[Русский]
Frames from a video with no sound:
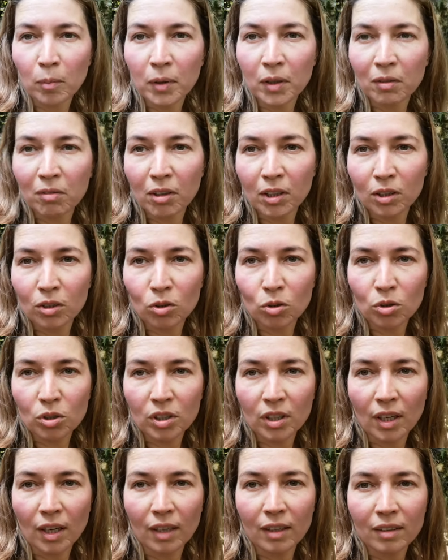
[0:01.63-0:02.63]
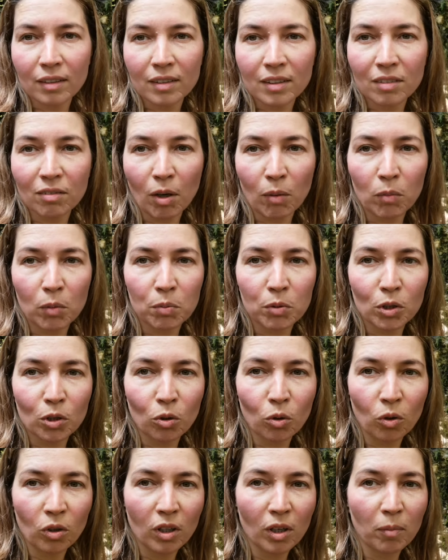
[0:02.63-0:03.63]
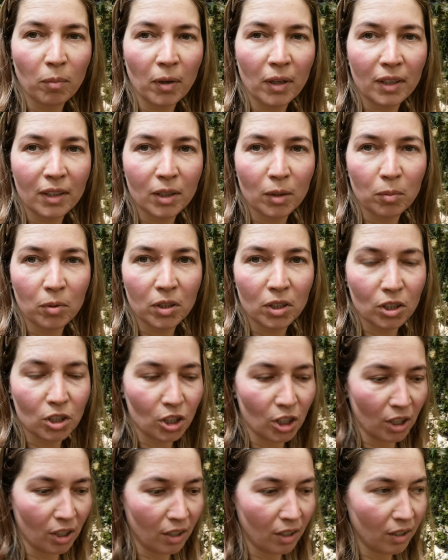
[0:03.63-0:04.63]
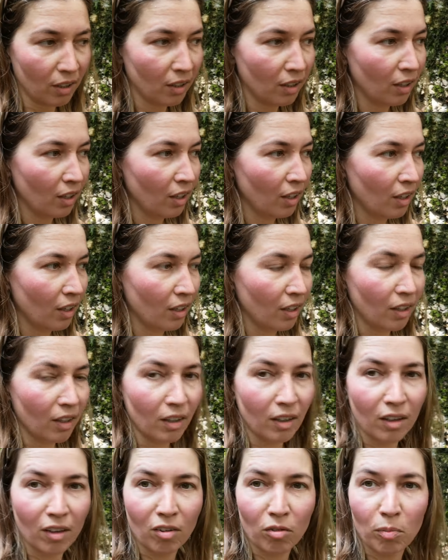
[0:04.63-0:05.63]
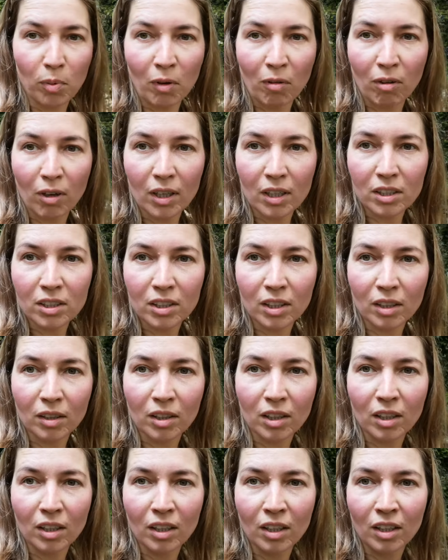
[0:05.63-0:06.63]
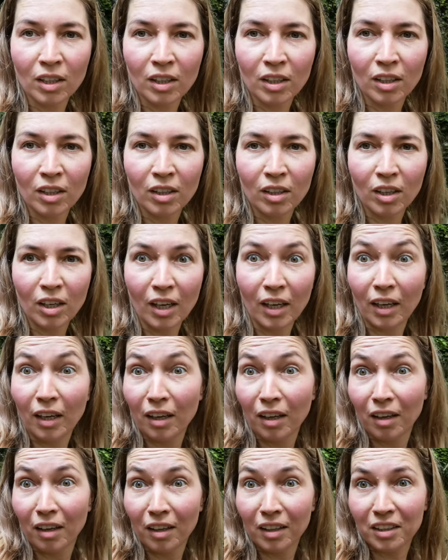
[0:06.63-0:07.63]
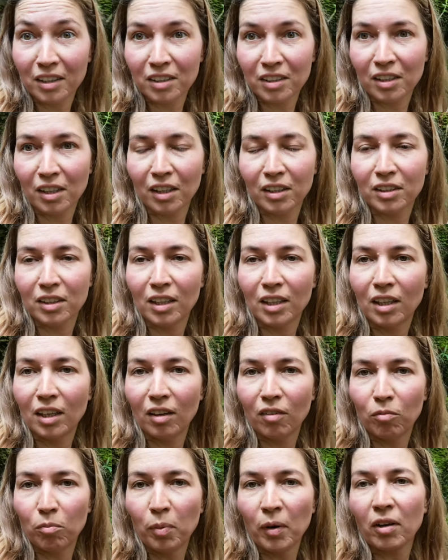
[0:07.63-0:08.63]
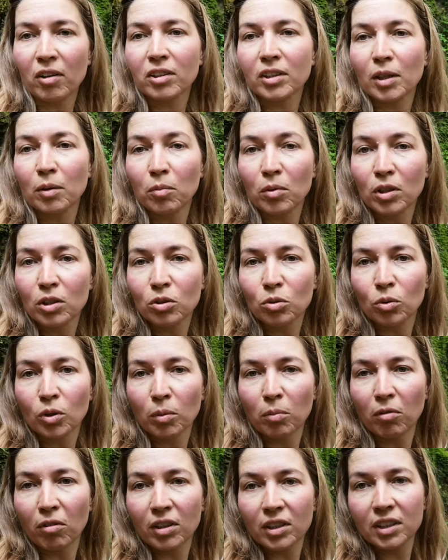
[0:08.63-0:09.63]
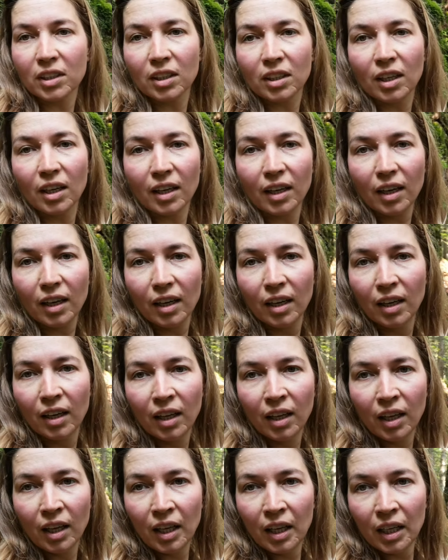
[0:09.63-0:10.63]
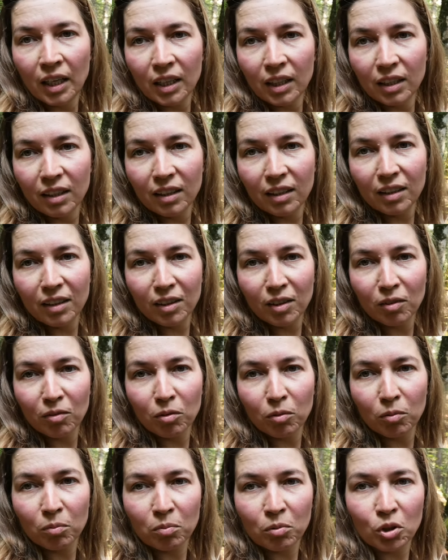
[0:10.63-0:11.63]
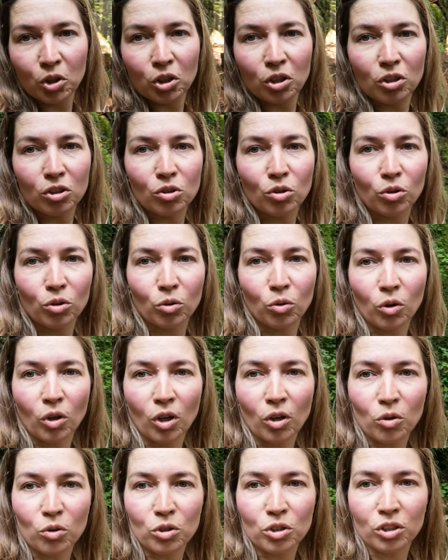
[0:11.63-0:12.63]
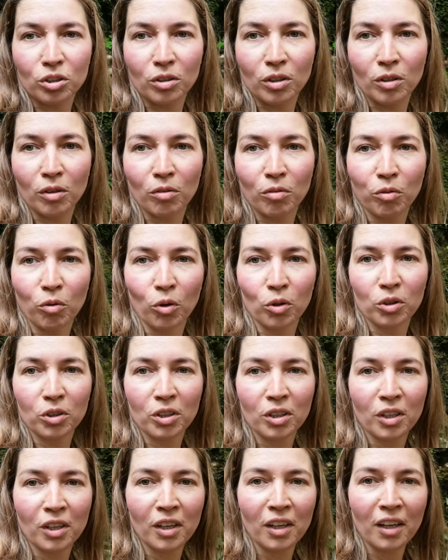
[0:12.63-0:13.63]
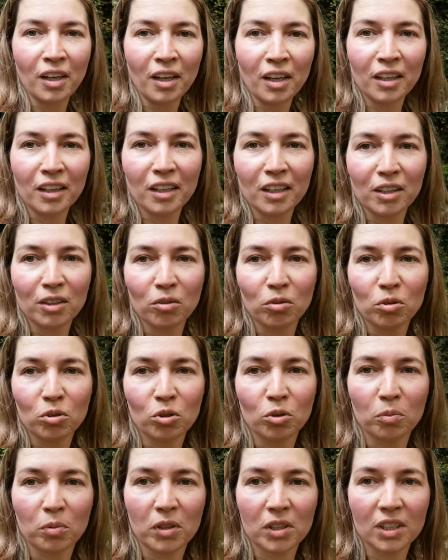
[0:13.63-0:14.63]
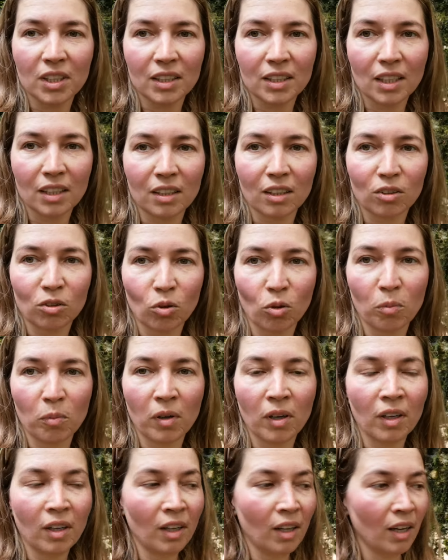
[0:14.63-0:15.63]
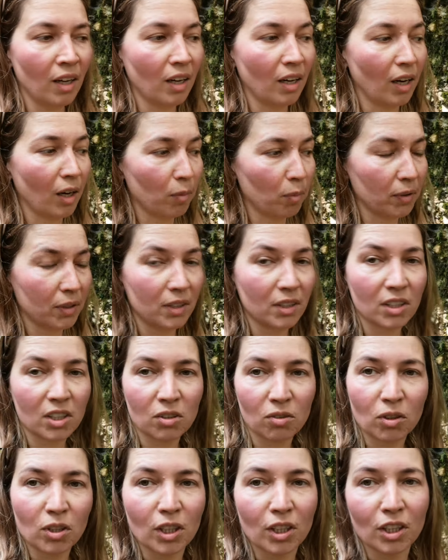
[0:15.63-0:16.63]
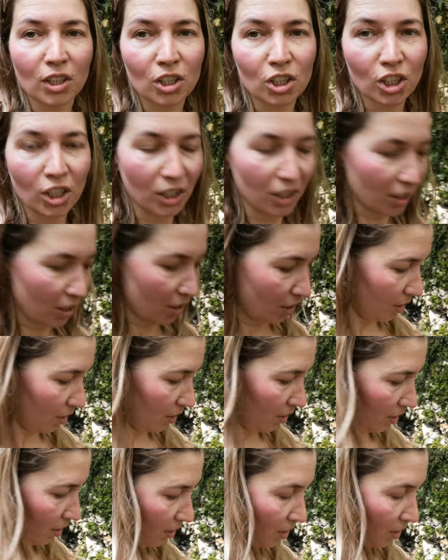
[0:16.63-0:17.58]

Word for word: Привет, друзья! С вами психолог Полина Боттичелли э, в Баварской горе, хотел сказать, в Баварском лесу на Баварской горе. И решила, что такой хороший фон для того, чтобы рассказать о том, как поддерживать отношения